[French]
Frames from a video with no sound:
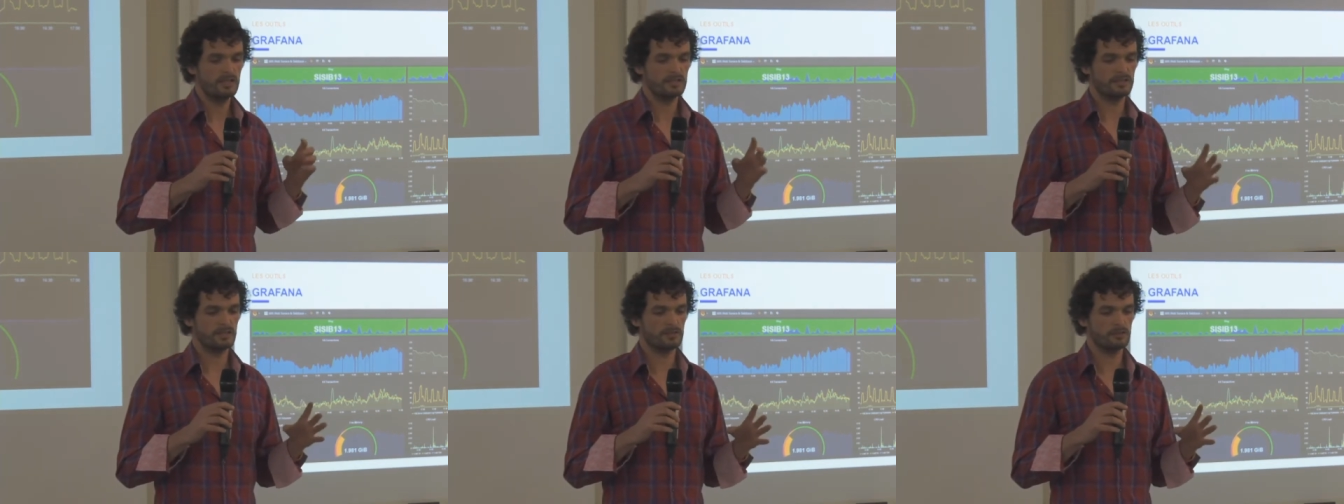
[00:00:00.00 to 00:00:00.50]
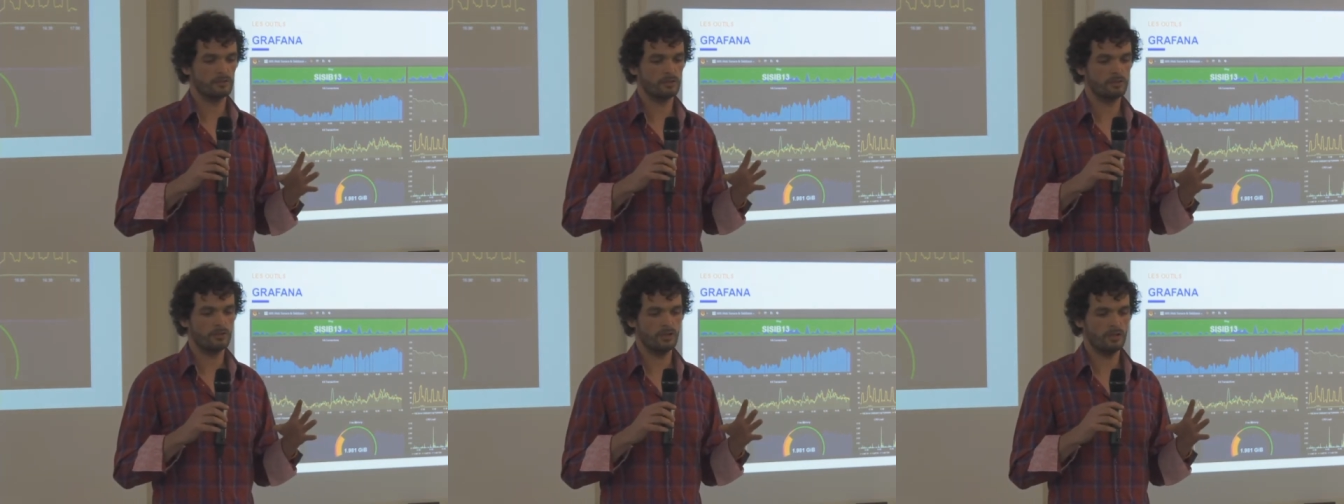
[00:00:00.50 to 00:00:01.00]
c'est qu'il
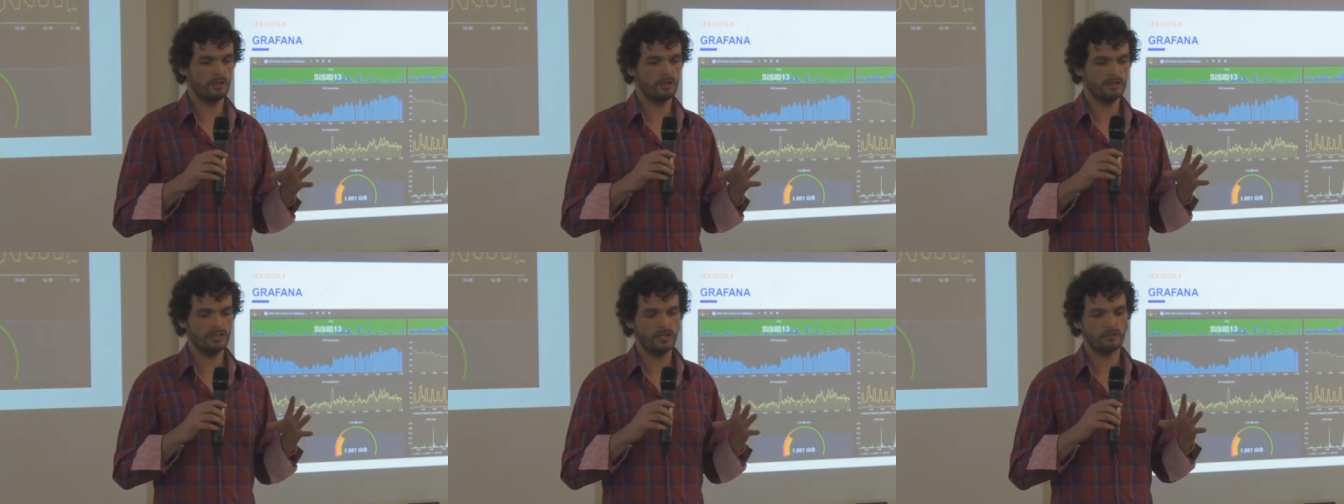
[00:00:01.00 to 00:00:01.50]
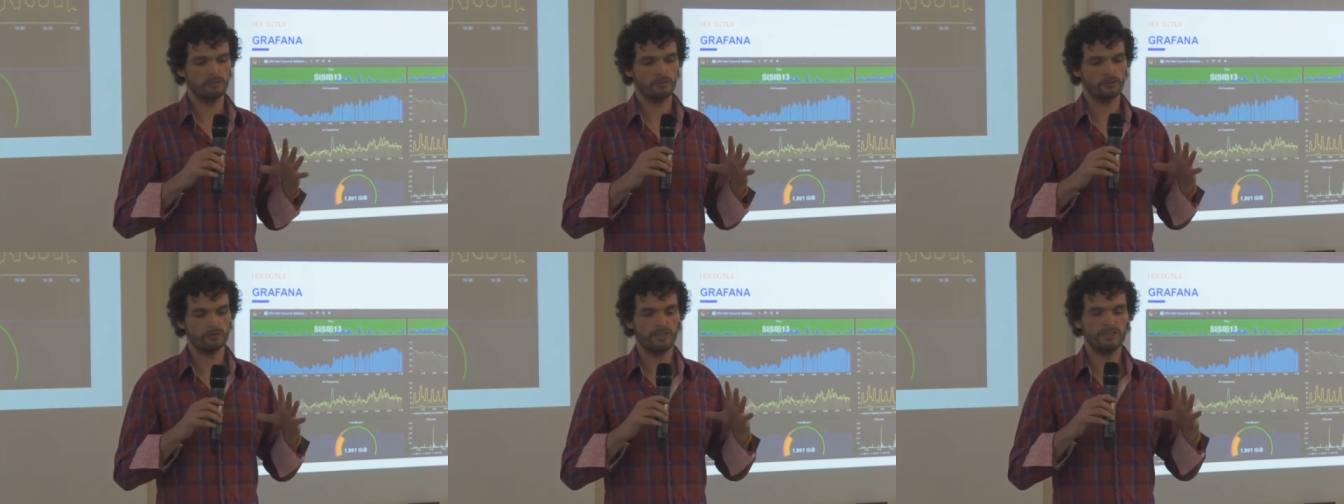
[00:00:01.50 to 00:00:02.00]
euh, y a une
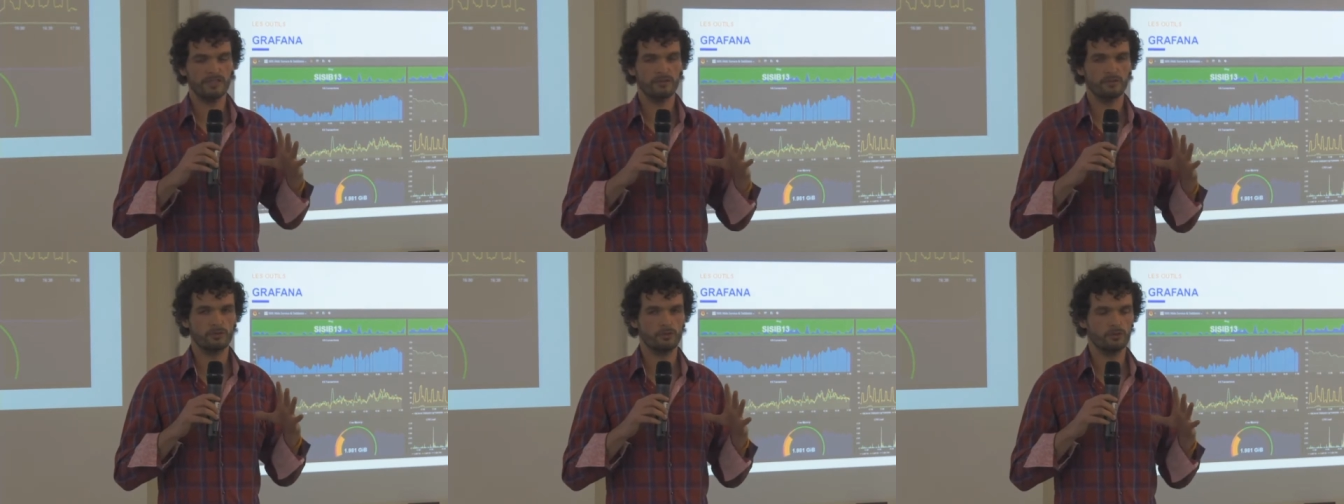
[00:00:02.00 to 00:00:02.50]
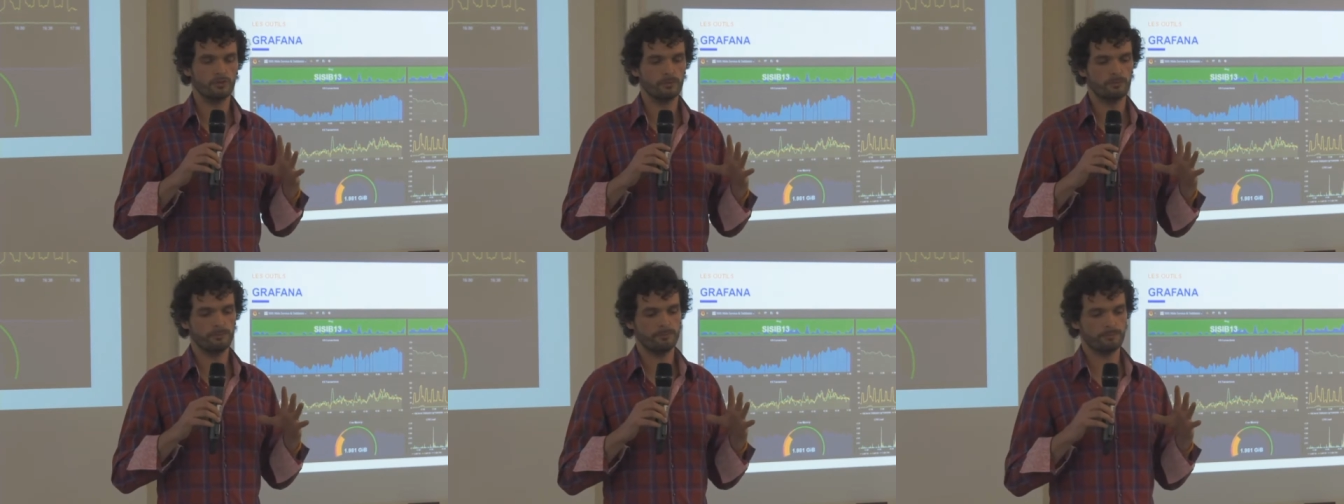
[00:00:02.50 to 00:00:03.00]
fonctionnalité de,
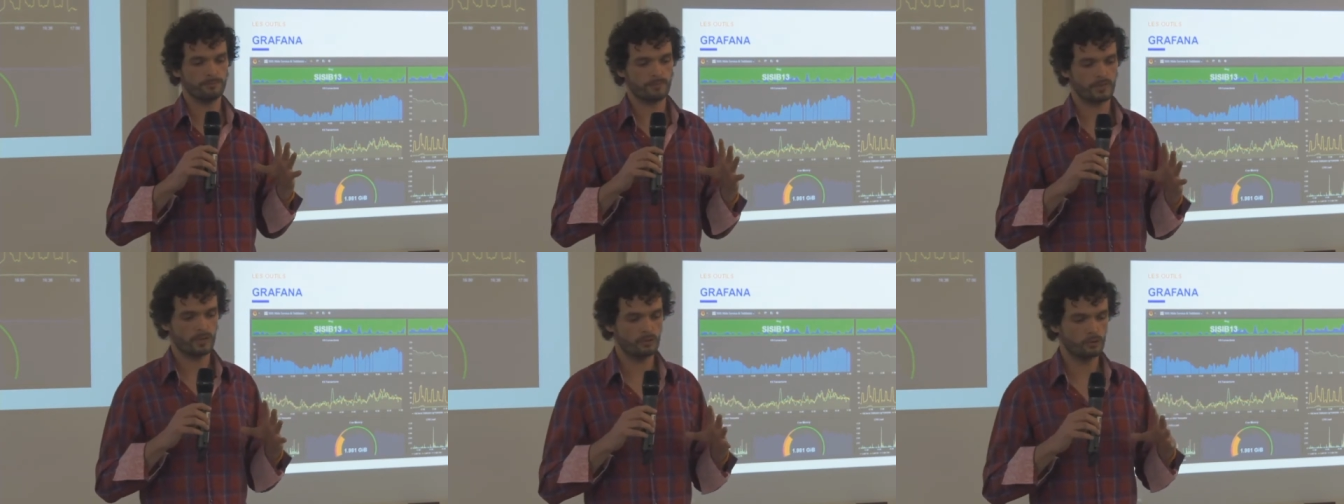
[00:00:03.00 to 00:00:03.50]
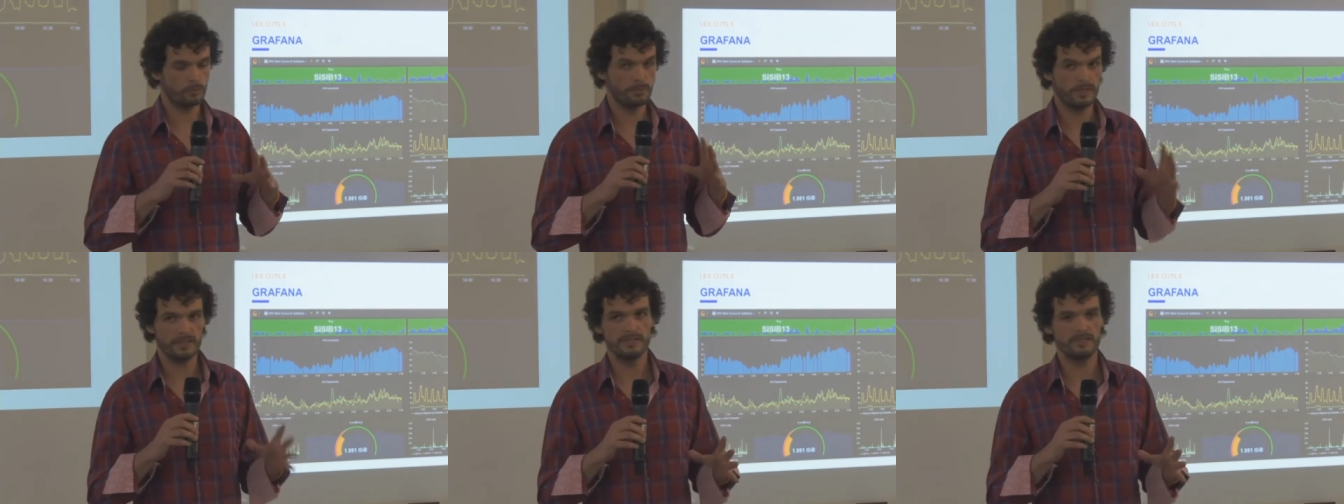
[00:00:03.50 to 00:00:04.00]

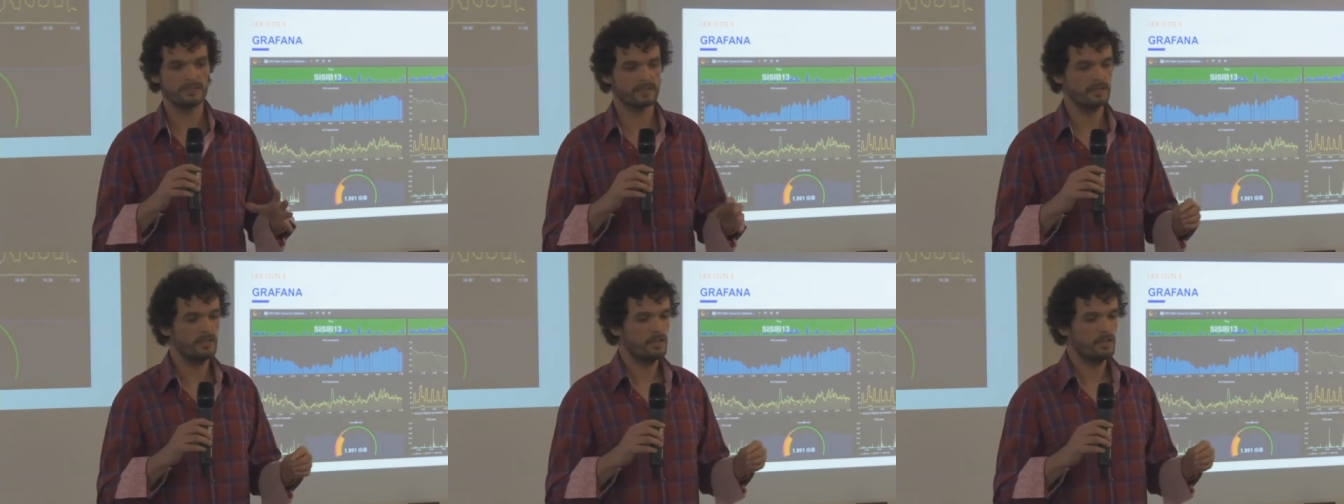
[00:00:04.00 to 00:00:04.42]
playlist.